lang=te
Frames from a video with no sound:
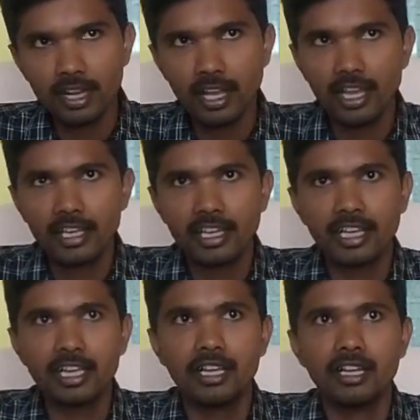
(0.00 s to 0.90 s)
అలాగే
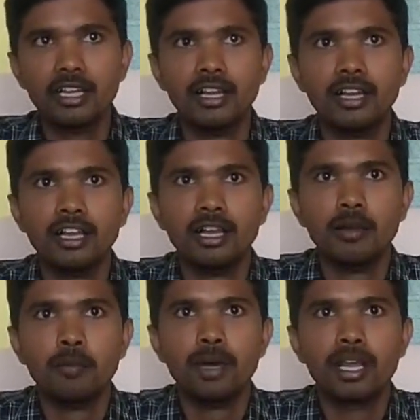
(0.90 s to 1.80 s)

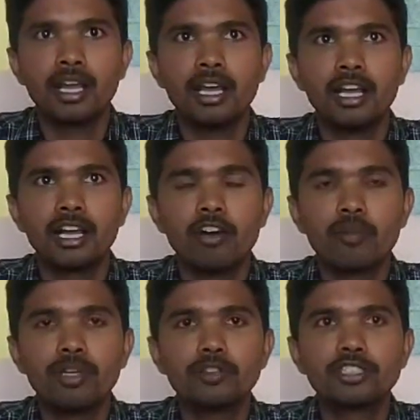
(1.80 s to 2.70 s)
మన
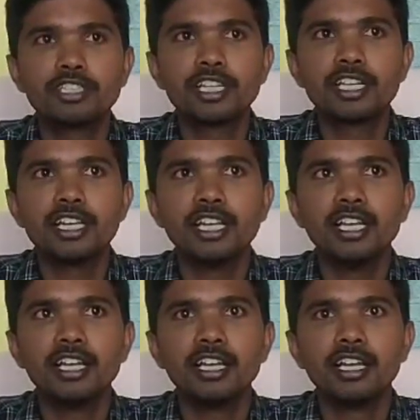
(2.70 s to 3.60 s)
గవర్నమెంట్ వచ్చేసరికి
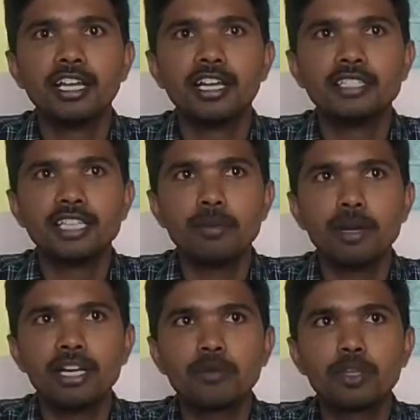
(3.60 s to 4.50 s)
గంజాయి
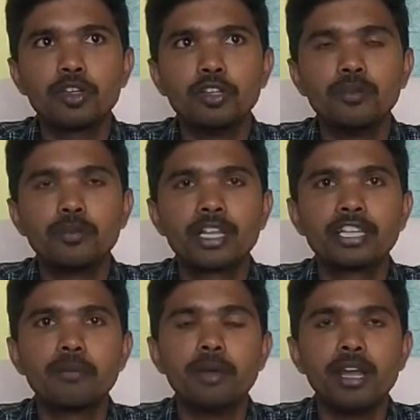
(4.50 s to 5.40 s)
పంటకు బదులు
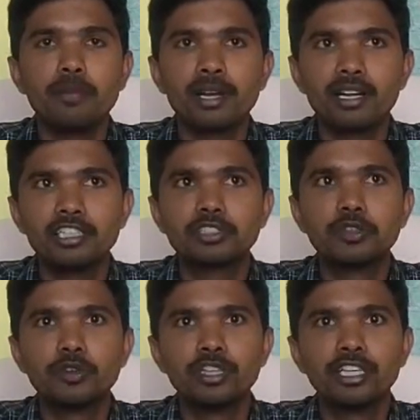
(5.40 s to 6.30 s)
ప్రత్యామ్నాయ పంటలు ఇస్తూ
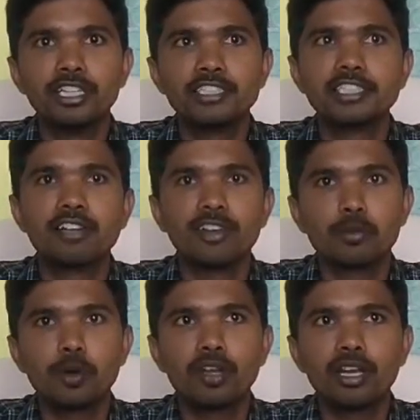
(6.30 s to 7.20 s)
ఉంది సిల్వర్
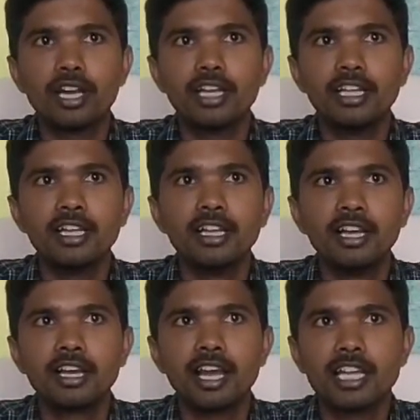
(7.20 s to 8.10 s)
మొక్కలు కానీ
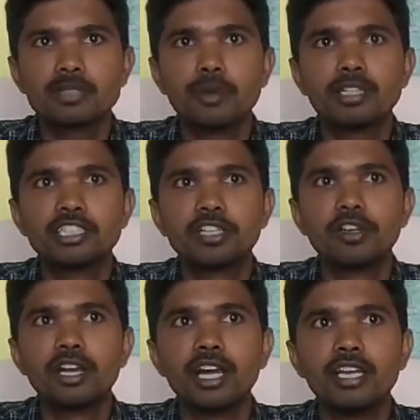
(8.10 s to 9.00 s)
రాజ్మా
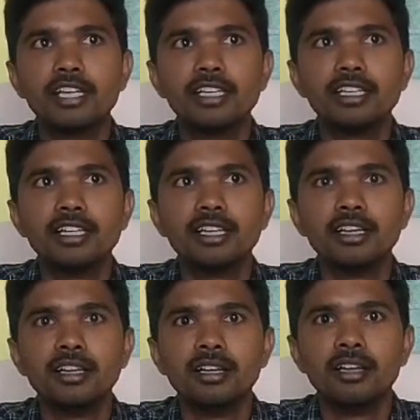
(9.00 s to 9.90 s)
చిక్కులు కానీ
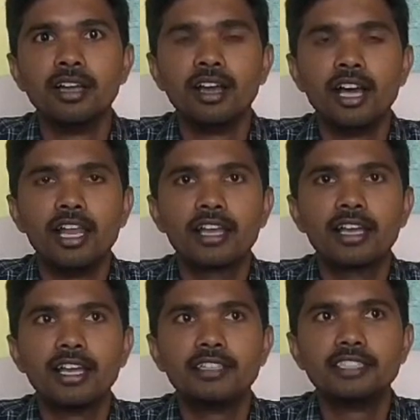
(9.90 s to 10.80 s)
అలాగే
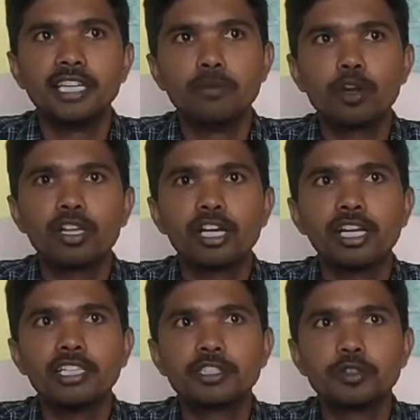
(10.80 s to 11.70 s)
జీడి మొక్కలు
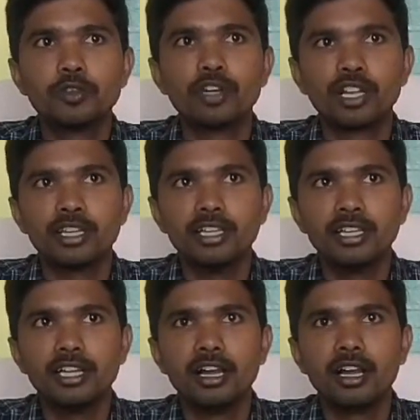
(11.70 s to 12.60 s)
కానీ ఇస్తూ ఉన్నది
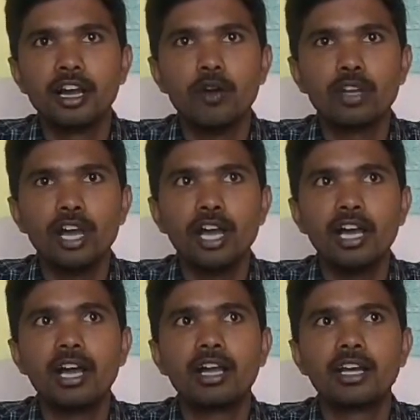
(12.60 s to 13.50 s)
కావున ఆ
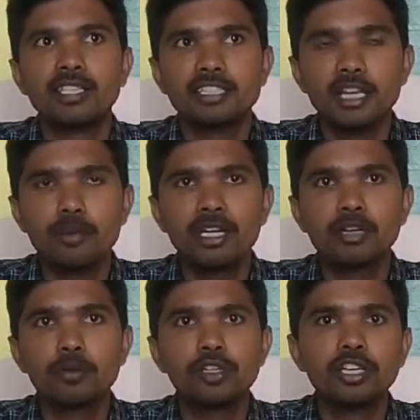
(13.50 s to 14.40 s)
గంజాయి
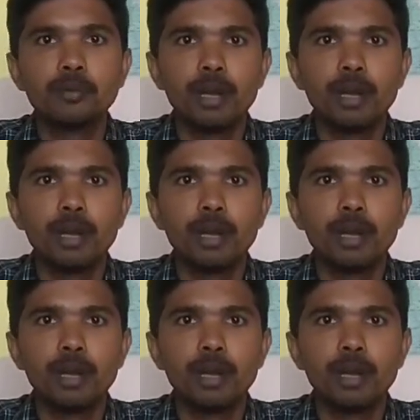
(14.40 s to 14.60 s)
పంటకు బదులు ఈ